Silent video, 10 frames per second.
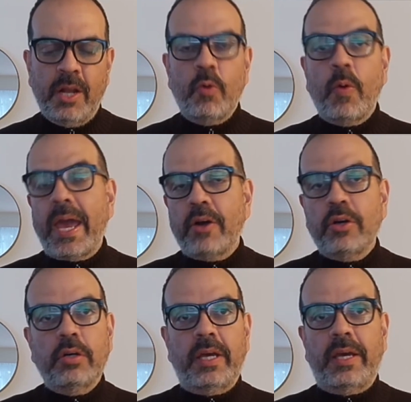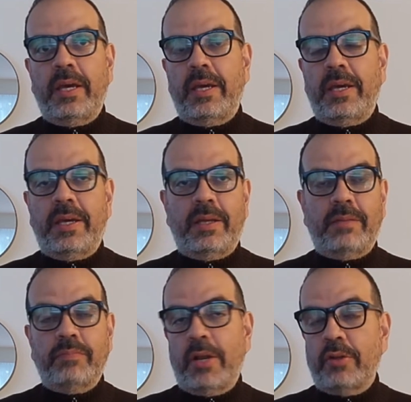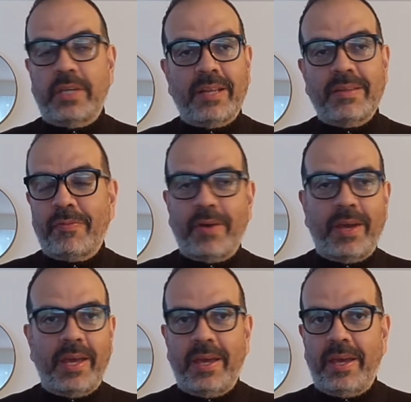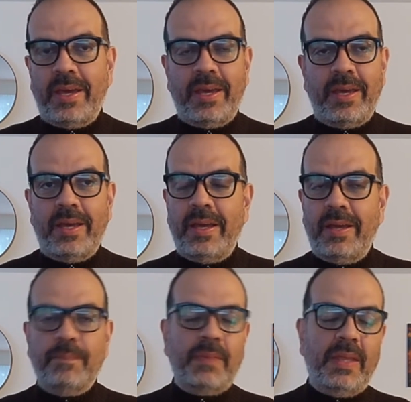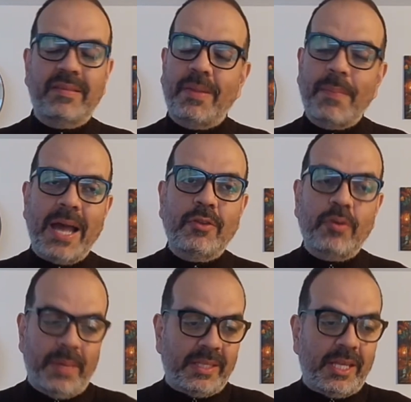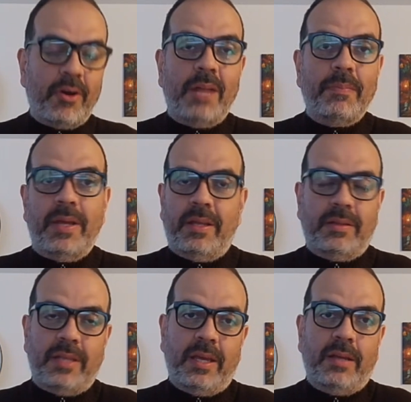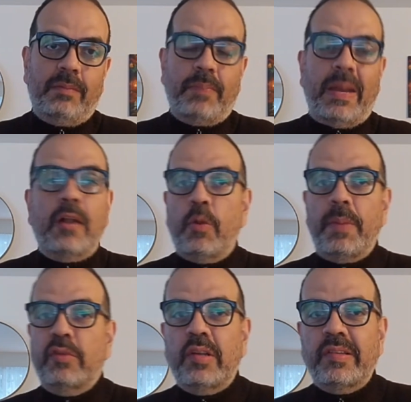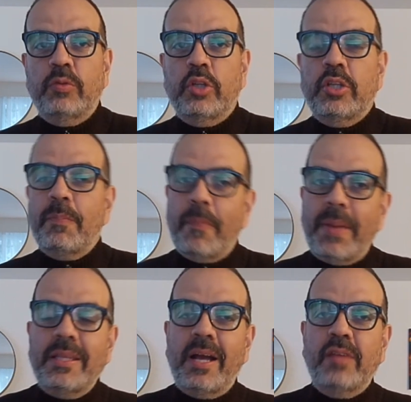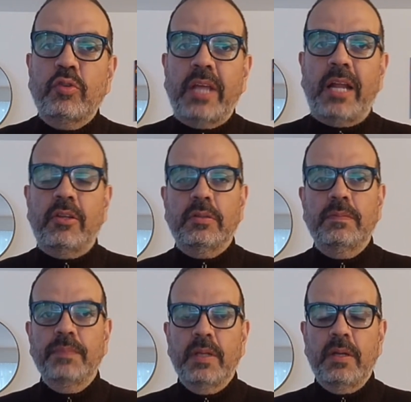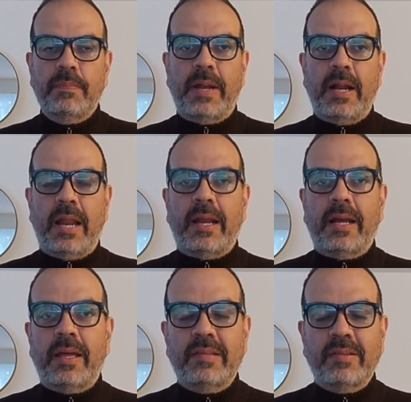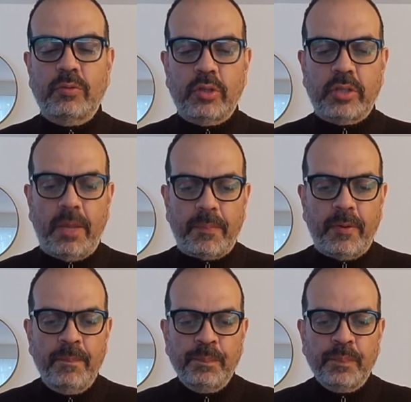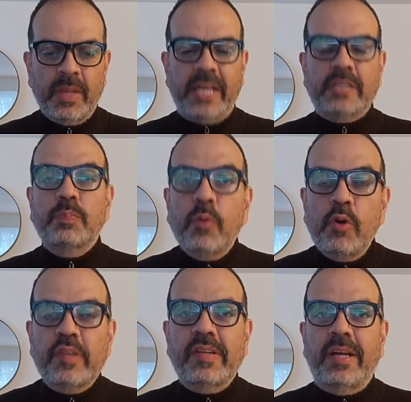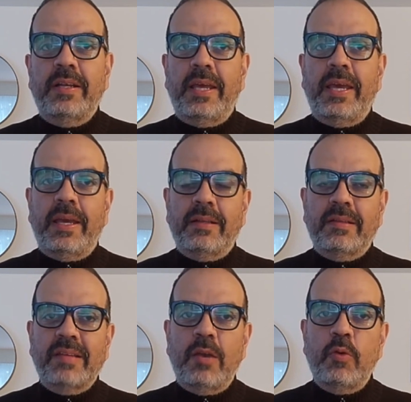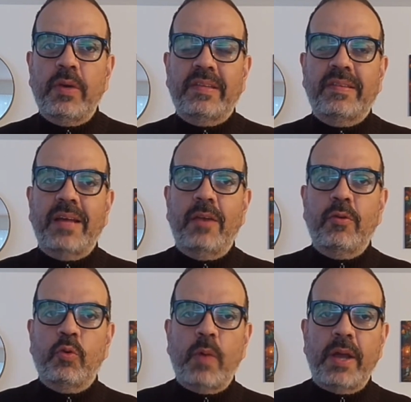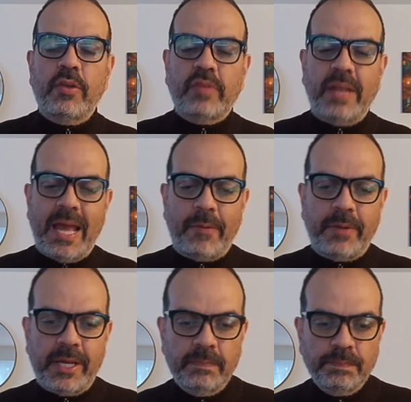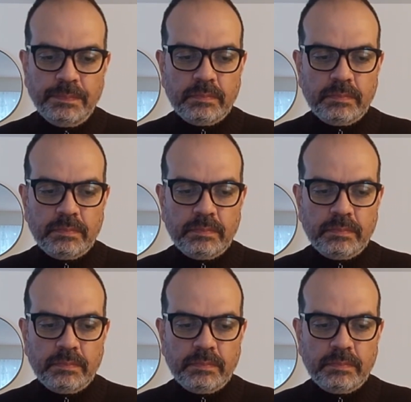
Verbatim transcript: Luego, eh, bueno, Tigres se fue eh, encimando, metieron para el comienzo del segundo tiempo, meten a Soteldo para el arranque del segundo tiempo. Expulsan en San Luis al uruguayo Sanabria.